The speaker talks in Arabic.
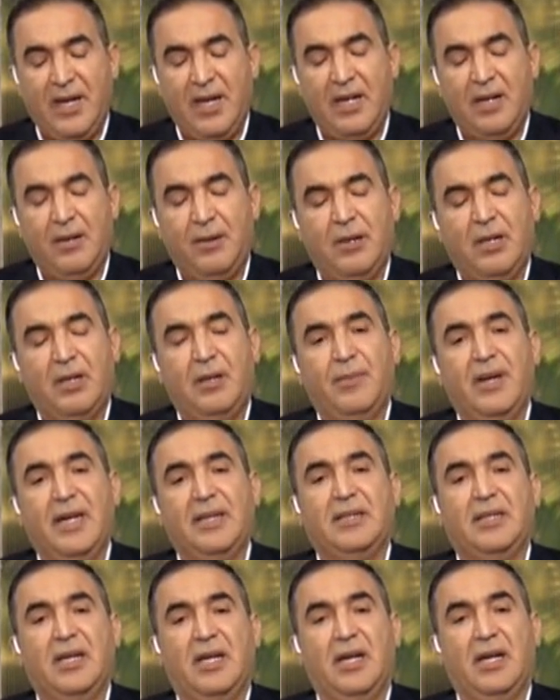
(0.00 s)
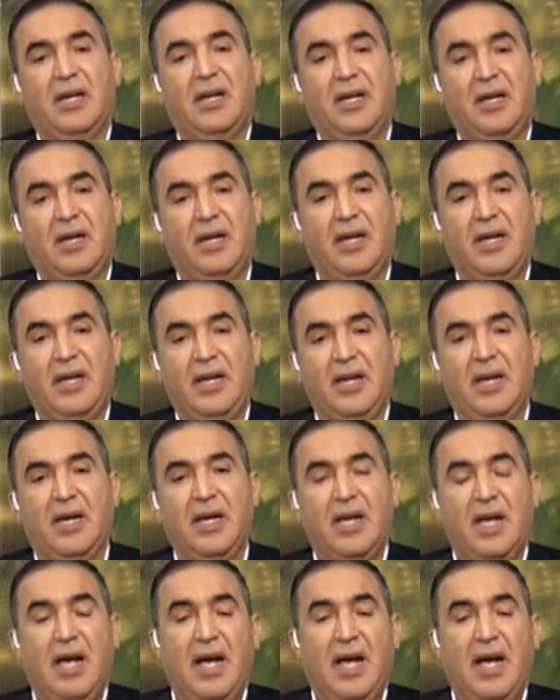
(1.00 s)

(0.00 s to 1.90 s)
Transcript: المادة اللي هي